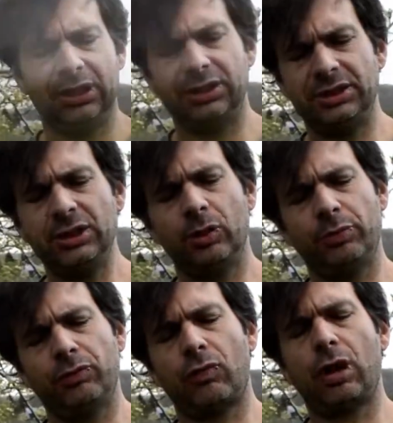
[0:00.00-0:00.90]
Ici, on
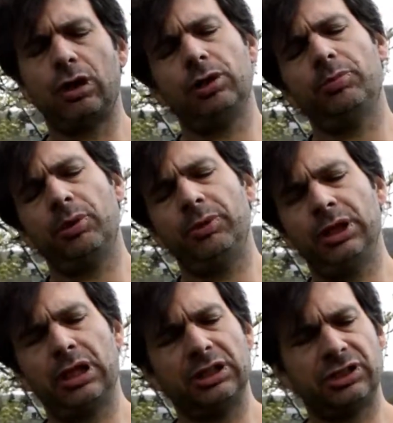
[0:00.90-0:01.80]
peut voir le
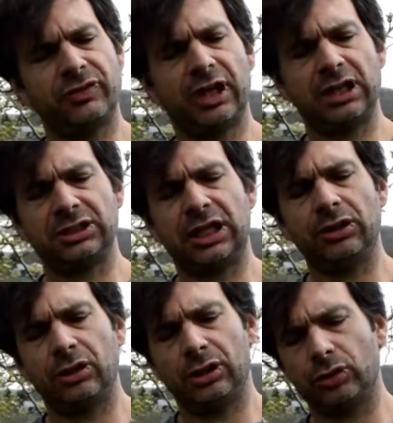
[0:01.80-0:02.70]
pommier à différents
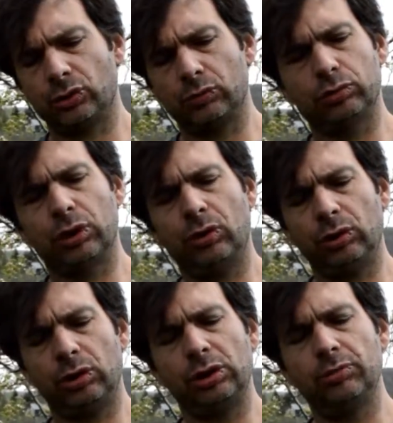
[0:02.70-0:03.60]
stades de, son bouton.
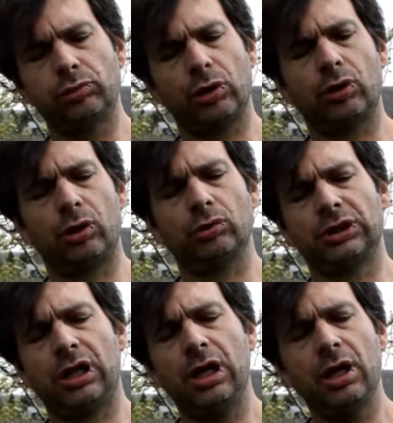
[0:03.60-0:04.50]
Les boutons
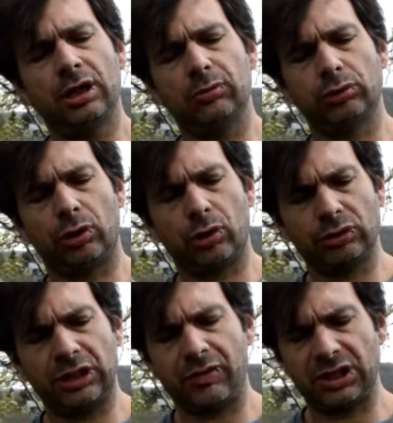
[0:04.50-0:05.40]
roses, les boutons
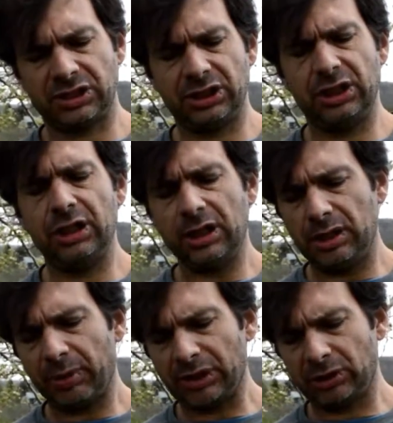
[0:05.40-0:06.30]
roses avancés
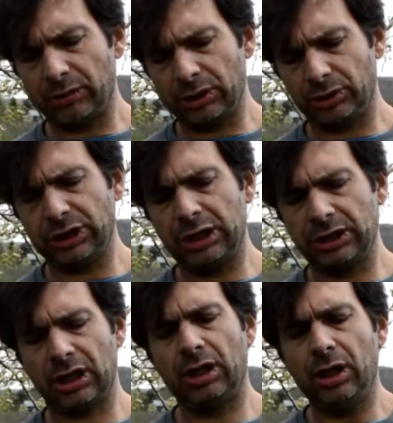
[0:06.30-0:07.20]
et pratiquement jusqu'à
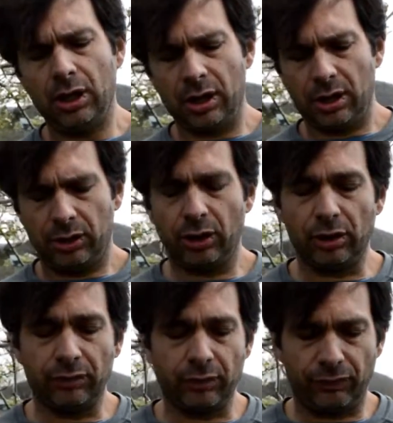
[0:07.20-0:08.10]
l'état
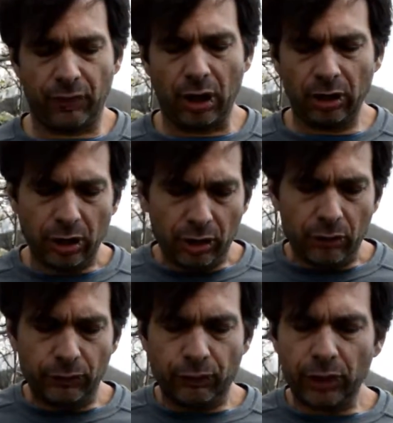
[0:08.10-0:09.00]
de, fleurs.
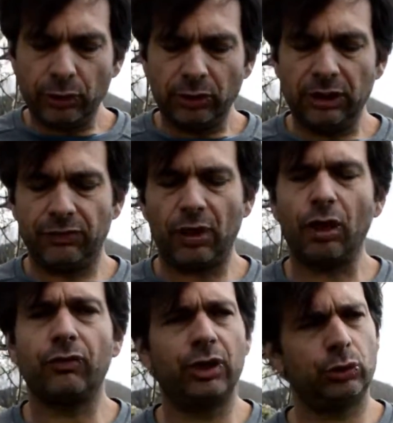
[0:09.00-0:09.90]
Une fois que toutes les
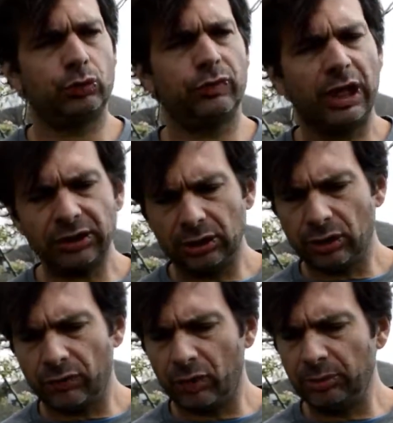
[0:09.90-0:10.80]
fleurs vont être ouvertes, ils
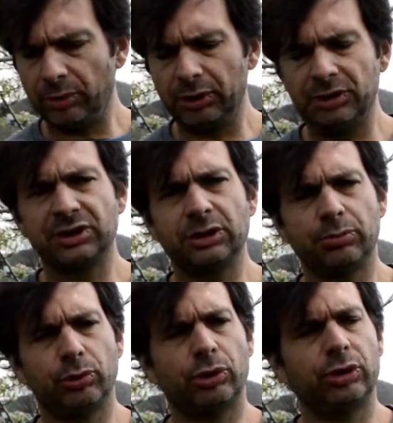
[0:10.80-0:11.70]
devront être pollinisés
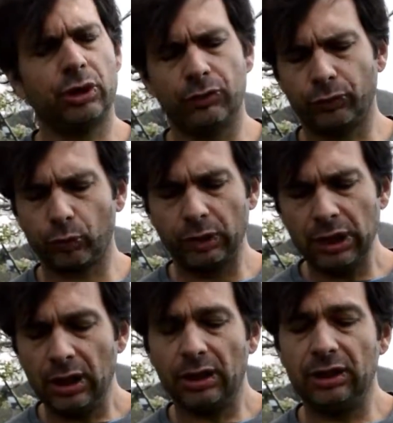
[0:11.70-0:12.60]
pour donner un fruit.
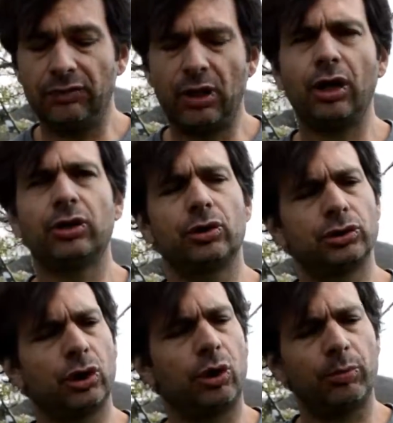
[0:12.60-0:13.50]
Les fleurs qui ne
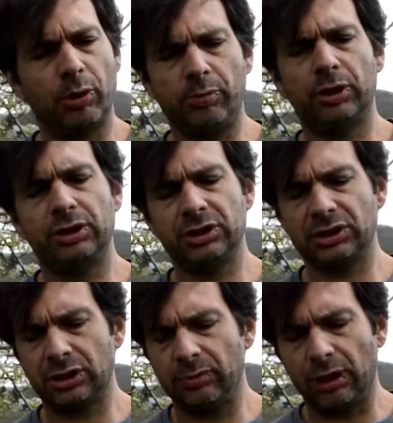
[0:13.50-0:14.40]
seront pas
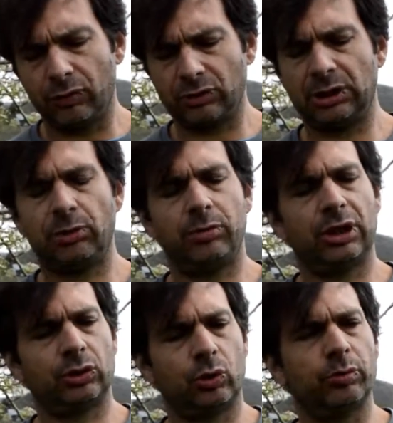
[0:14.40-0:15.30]
pollinisées bien, vont
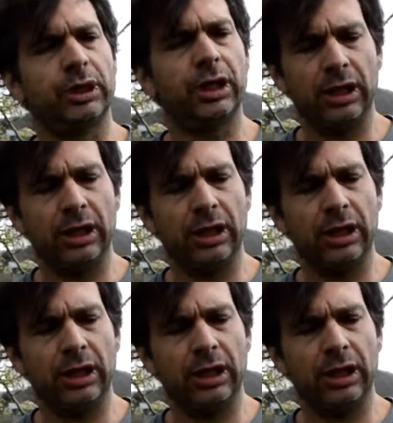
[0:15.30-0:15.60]
simplement tomber.